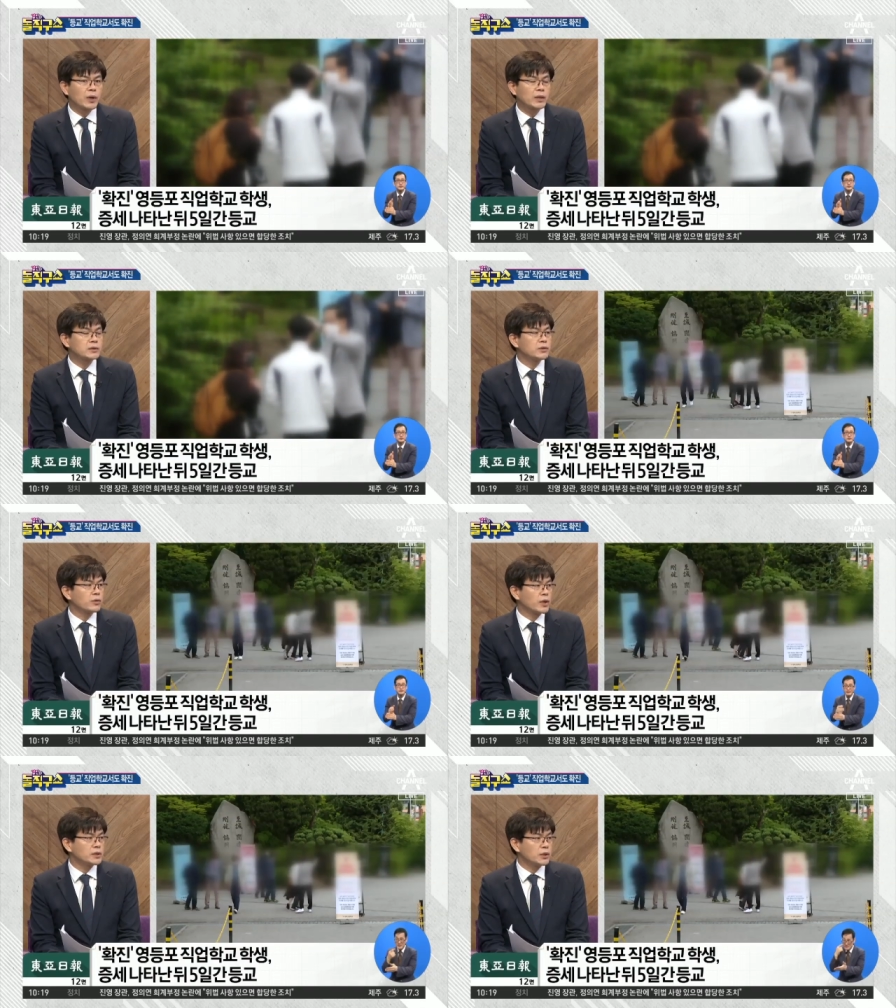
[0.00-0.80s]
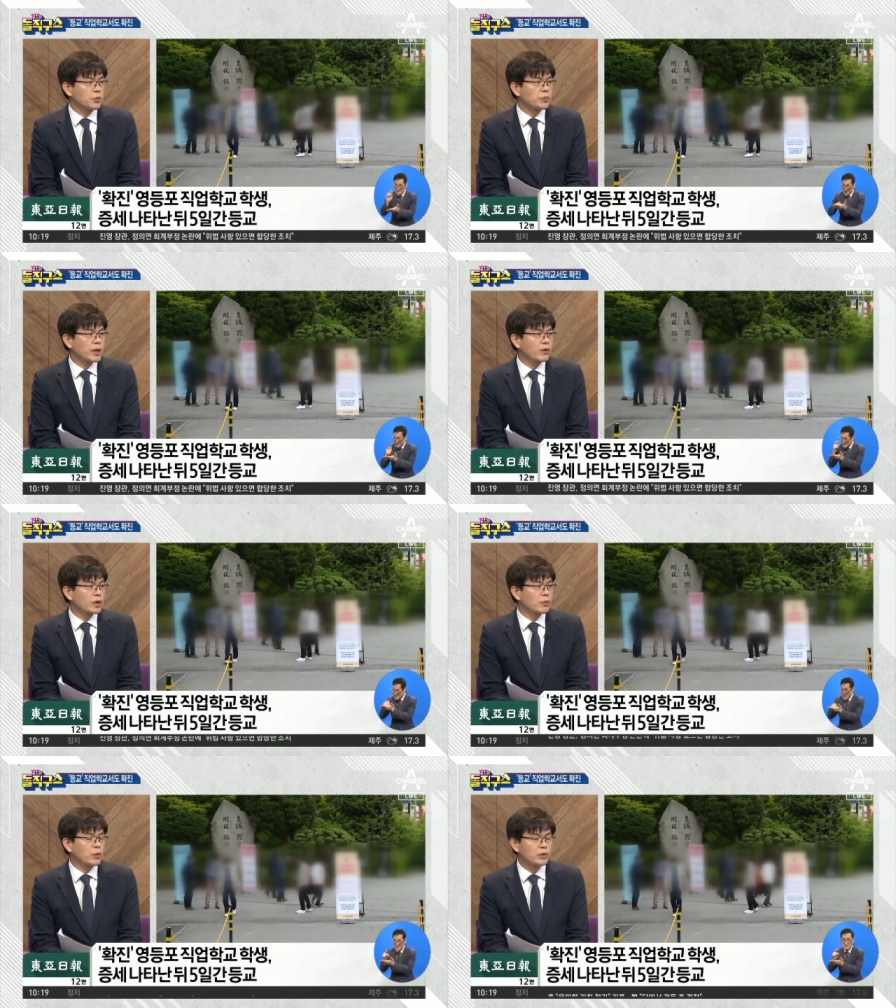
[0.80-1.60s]
가능성은 굉장히 높다
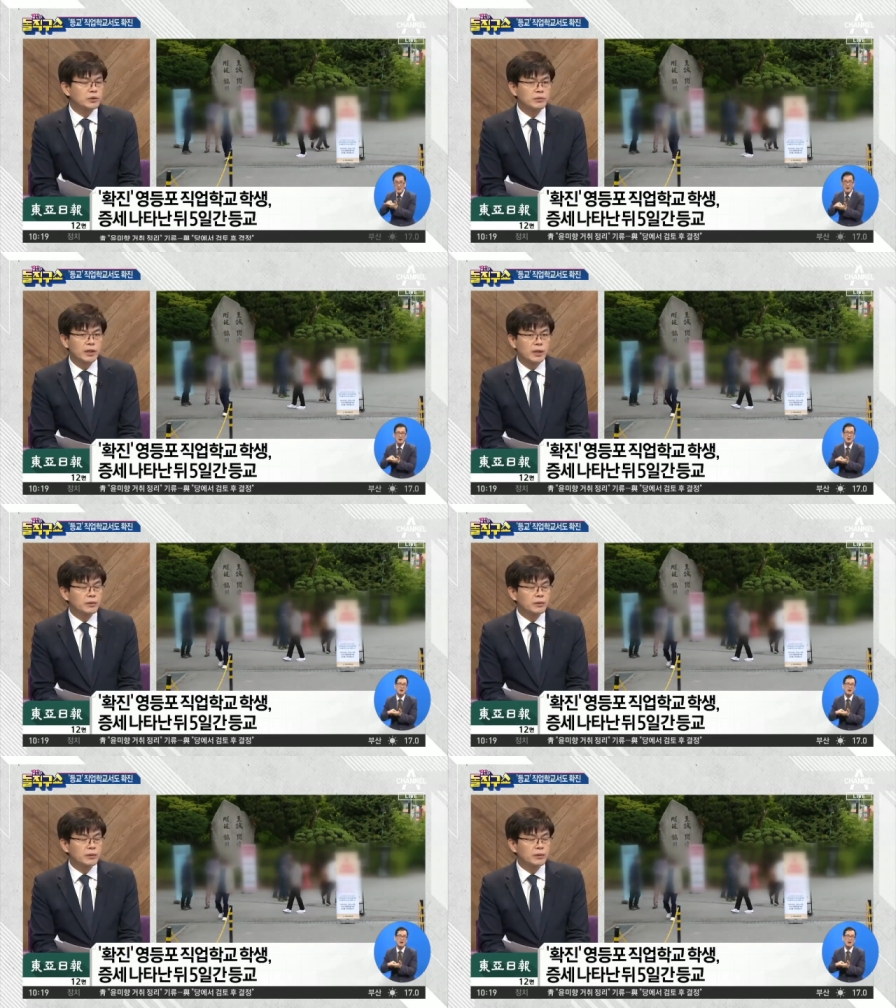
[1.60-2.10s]
이렇게 보고 있습니다.